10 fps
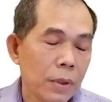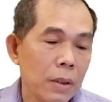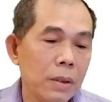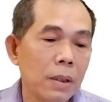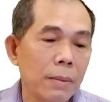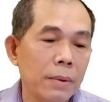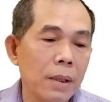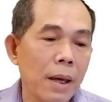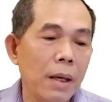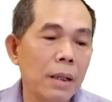rồi trường hợp thứ
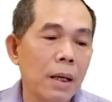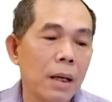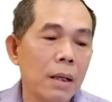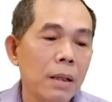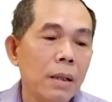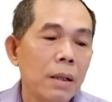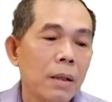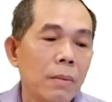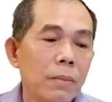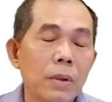hai là
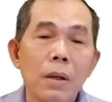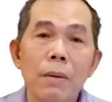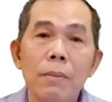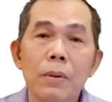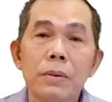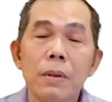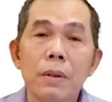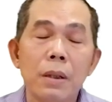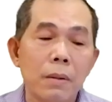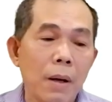cũng có một số
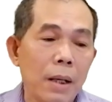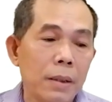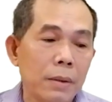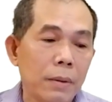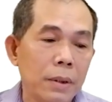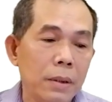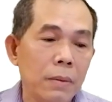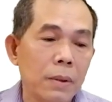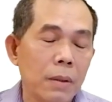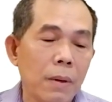cơ quan cô thí
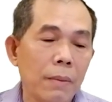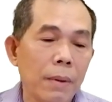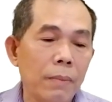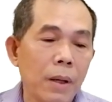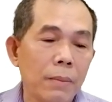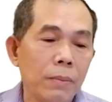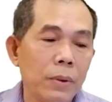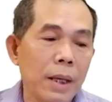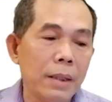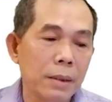dụ cơ quan pháp luật
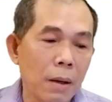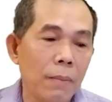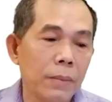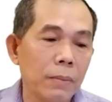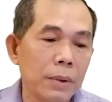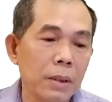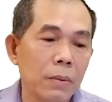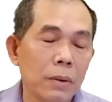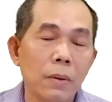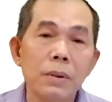muốn nghe trộm thông tin
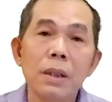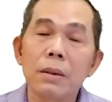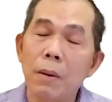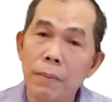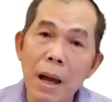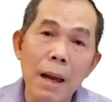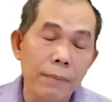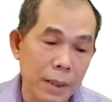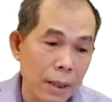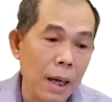của tổ chức tội
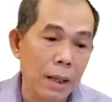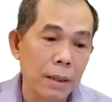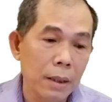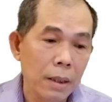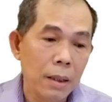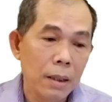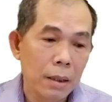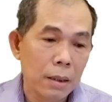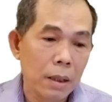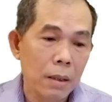phạm chẳng hạn
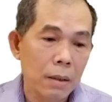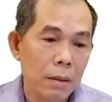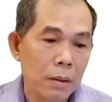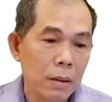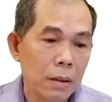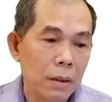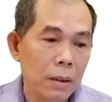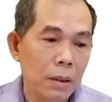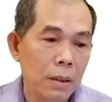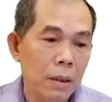đó
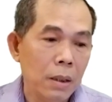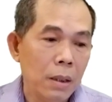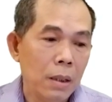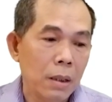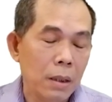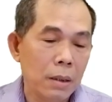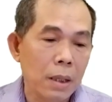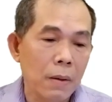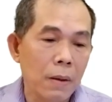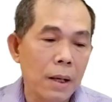thì người
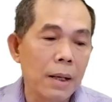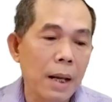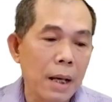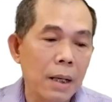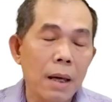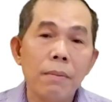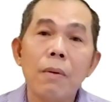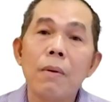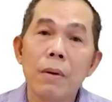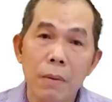ta có khả năng là
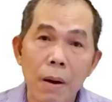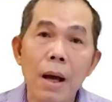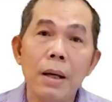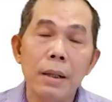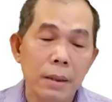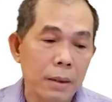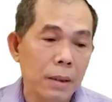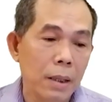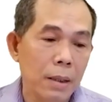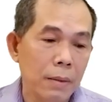phục hồi khóa đấy nhé